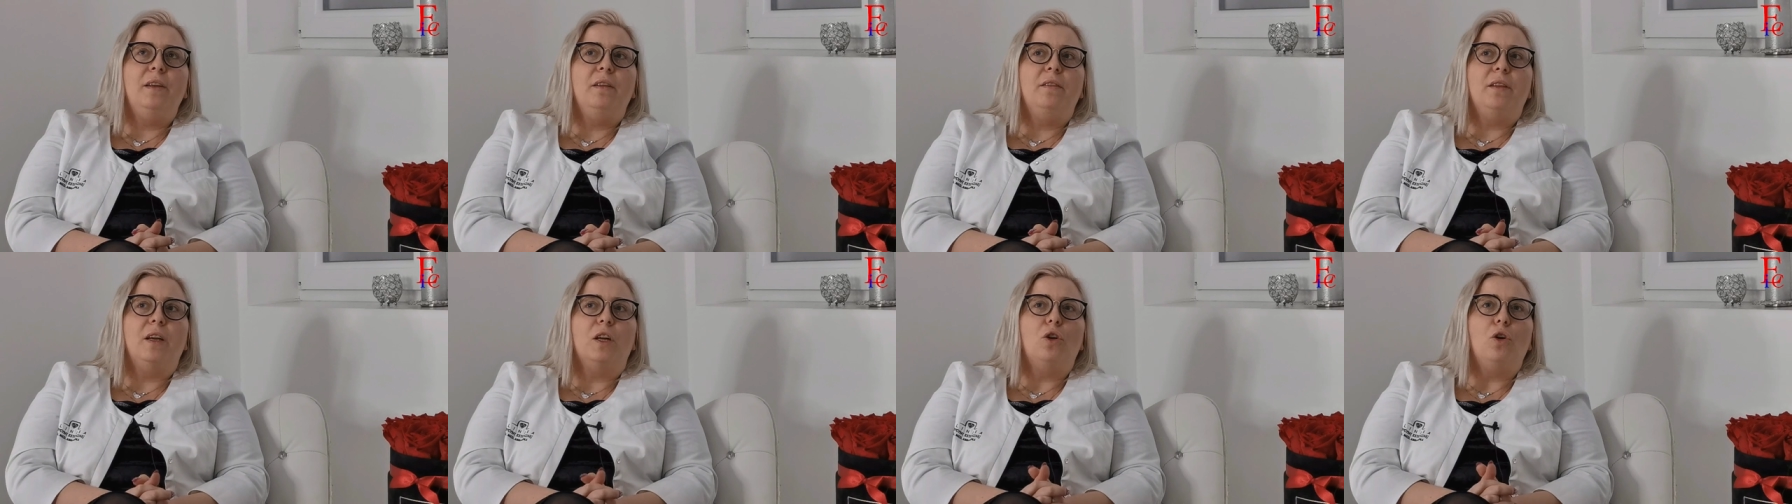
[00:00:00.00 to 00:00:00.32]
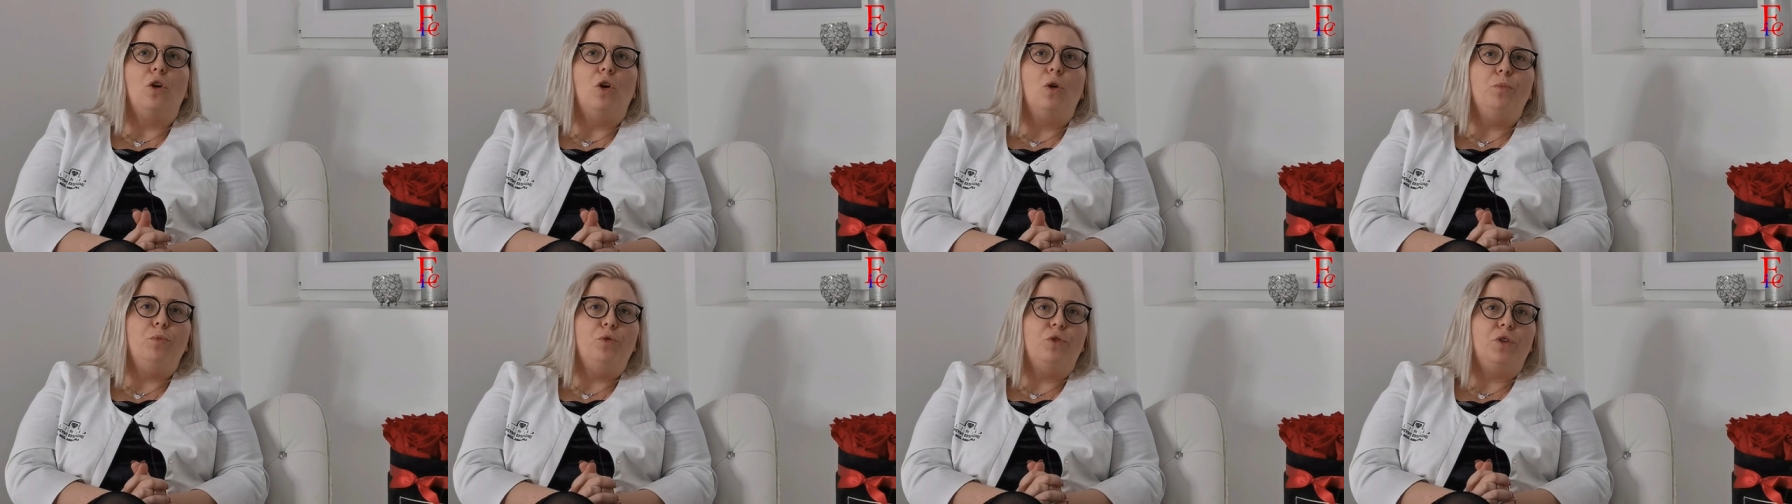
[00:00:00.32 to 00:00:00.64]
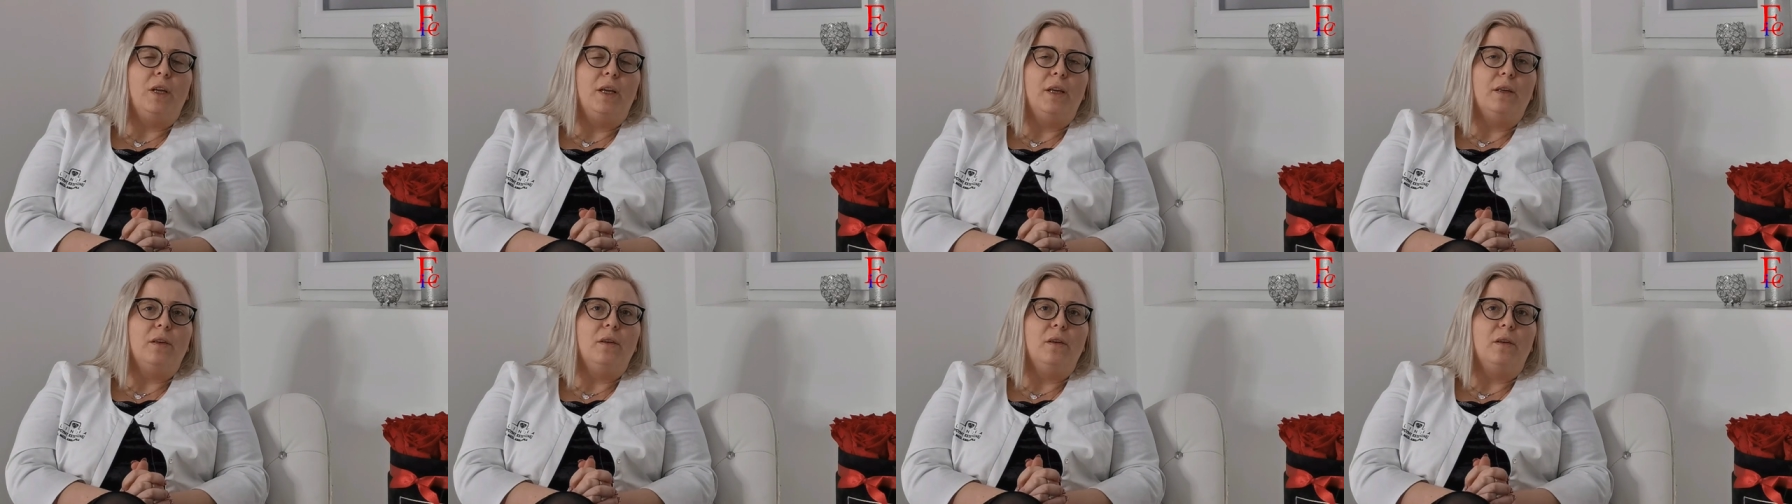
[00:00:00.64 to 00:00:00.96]
tak,
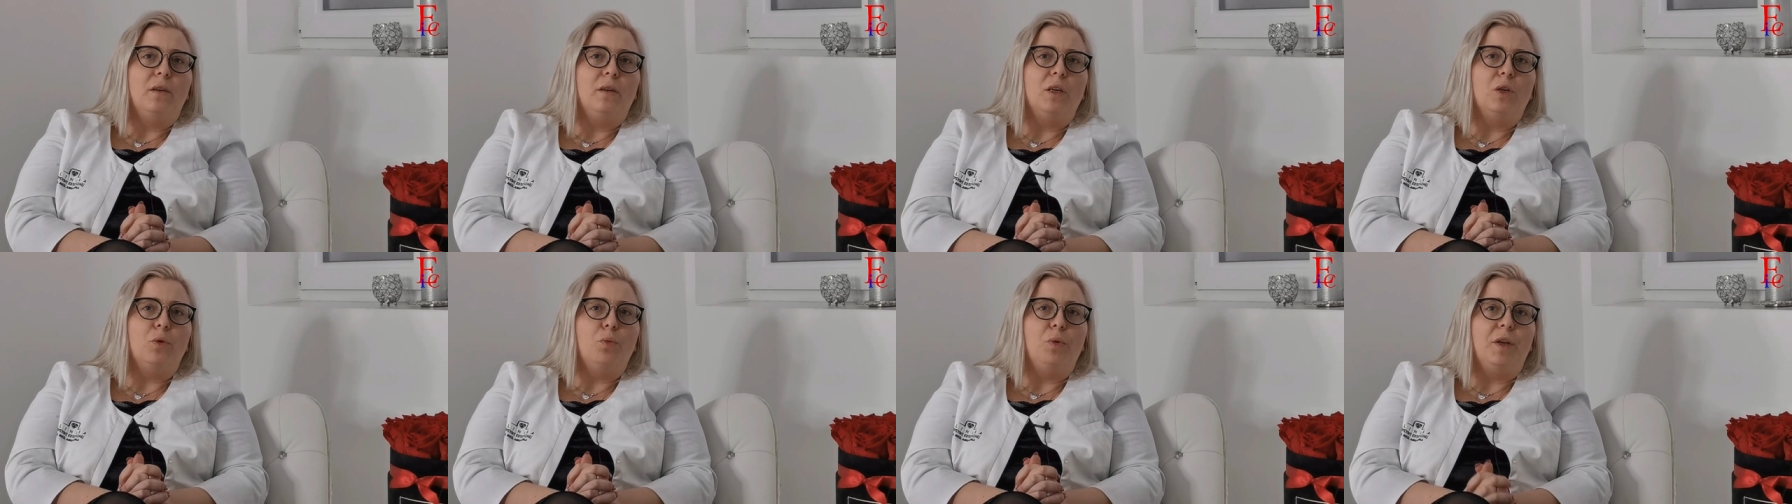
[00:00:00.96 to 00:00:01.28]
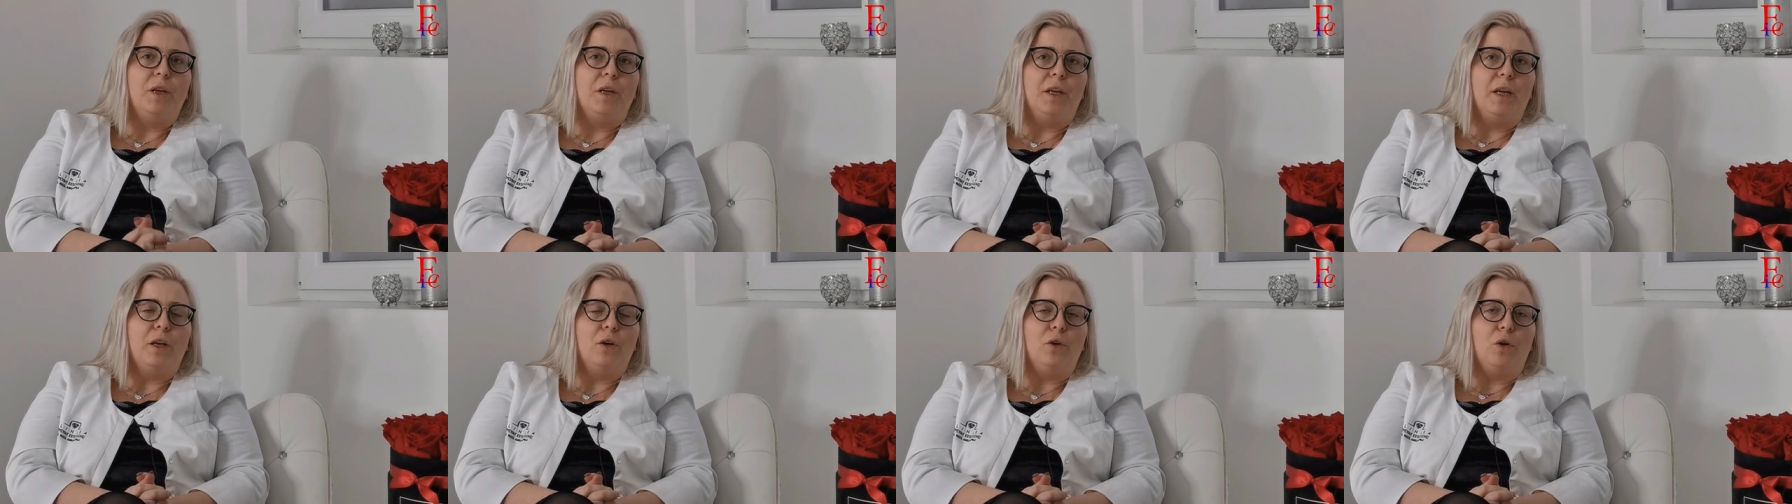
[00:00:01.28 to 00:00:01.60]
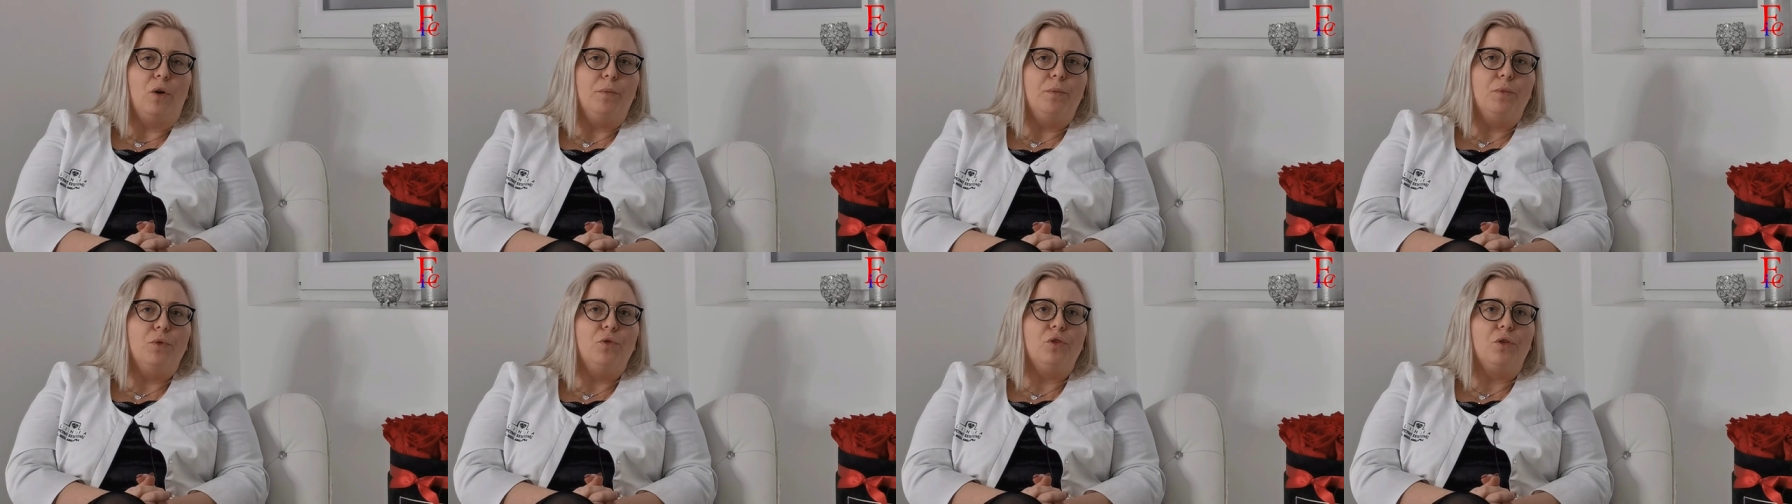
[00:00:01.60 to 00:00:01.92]
obrzęk Quinkiego,
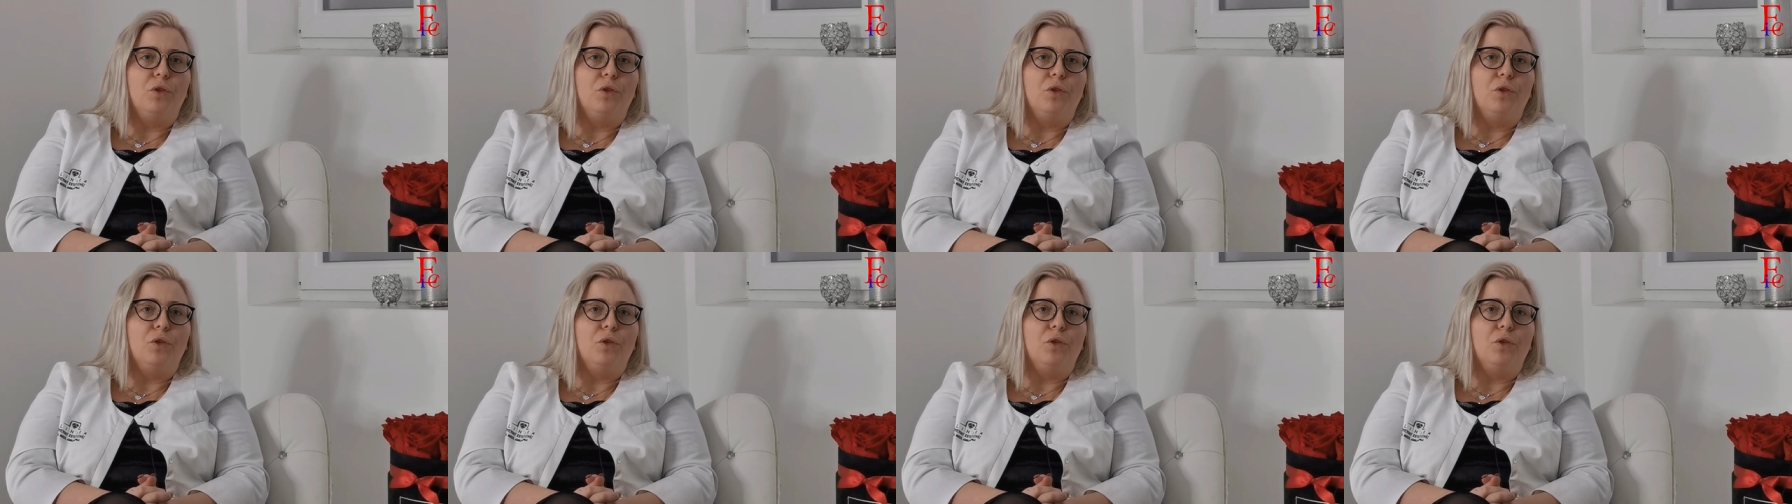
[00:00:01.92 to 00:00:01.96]
e,